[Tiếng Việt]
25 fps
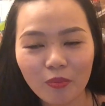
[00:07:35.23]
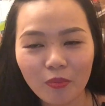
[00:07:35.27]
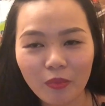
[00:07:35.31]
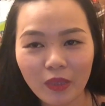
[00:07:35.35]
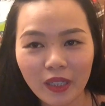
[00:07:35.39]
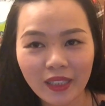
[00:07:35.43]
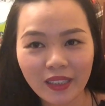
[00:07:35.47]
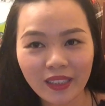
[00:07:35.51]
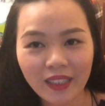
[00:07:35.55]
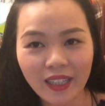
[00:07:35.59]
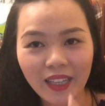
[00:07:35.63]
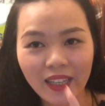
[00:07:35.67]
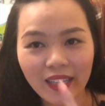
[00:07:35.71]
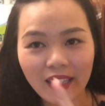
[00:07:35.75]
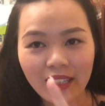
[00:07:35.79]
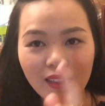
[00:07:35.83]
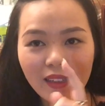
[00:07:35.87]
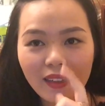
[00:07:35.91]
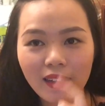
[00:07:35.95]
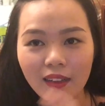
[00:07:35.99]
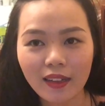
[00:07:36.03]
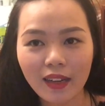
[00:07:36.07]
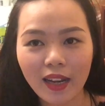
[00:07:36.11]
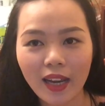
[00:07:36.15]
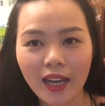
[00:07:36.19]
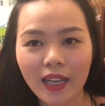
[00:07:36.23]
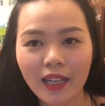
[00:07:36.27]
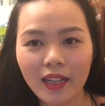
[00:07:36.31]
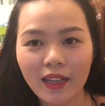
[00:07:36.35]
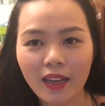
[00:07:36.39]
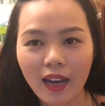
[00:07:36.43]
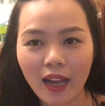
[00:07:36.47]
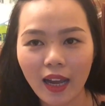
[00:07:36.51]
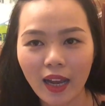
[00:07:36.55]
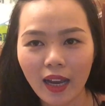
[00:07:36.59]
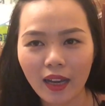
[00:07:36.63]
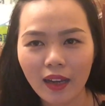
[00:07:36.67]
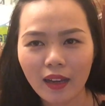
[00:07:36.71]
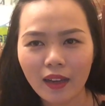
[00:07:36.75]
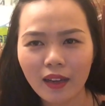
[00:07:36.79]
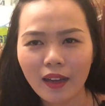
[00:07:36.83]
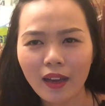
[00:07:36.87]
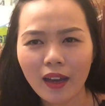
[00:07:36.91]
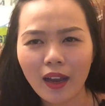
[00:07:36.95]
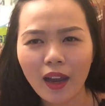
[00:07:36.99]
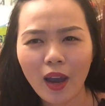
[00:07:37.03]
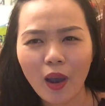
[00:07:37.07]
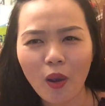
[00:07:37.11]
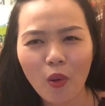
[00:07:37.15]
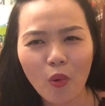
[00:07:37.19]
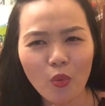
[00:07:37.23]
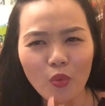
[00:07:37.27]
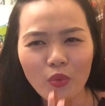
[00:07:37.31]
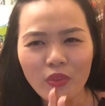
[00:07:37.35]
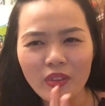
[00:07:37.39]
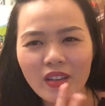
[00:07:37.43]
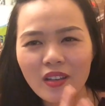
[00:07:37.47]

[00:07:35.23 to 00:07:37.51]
Mình nghĩ cái nơi đây là hầu